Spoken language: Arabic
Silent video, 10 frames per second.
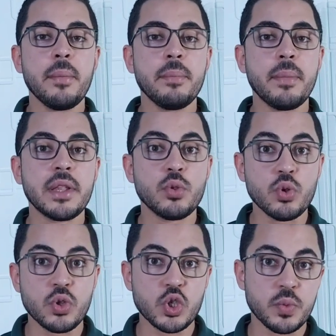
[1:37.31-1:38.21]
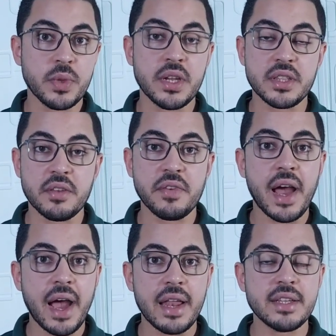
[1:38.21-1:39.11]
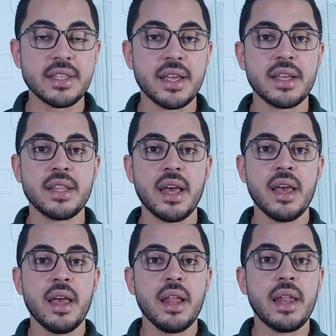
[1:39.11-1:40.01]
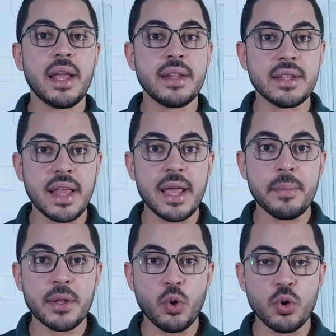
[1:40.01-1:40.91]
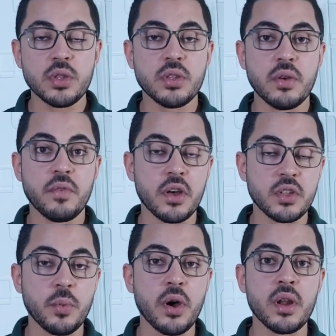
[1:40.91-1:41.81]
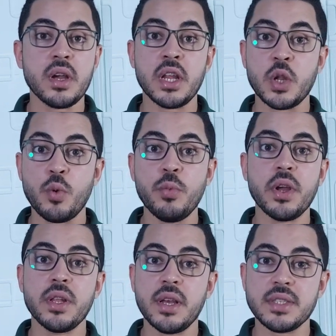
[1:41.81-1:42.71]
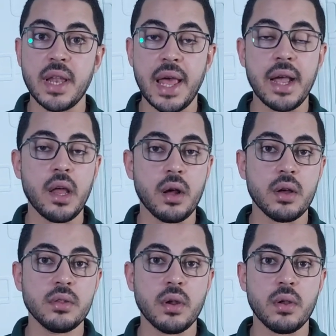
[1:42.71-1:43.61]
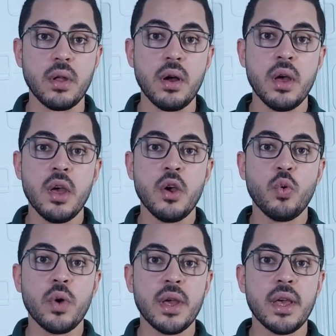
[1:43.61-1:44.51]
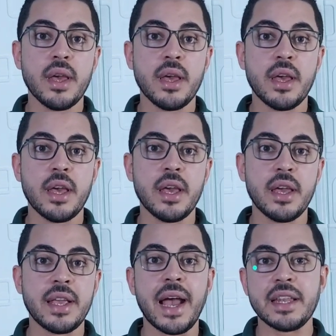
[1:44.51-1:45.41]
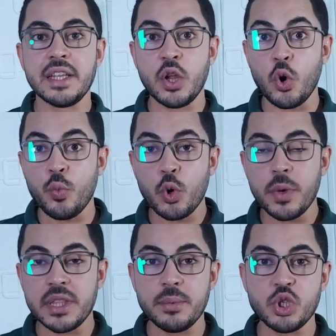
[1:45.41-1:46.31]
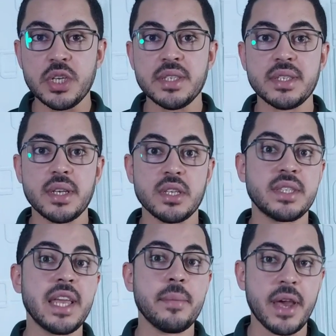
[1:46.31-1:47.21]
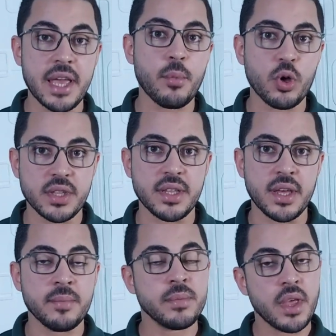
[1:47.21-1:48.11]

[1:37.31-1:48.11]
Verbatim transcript: ما تنطش من ارتفاع عالي زي كده لان دايما حط في اعتبارك ان ممكن يحصل حاجه لا قدر الله ويعني آه، الامور ما تمشيش زي ما هي معتاده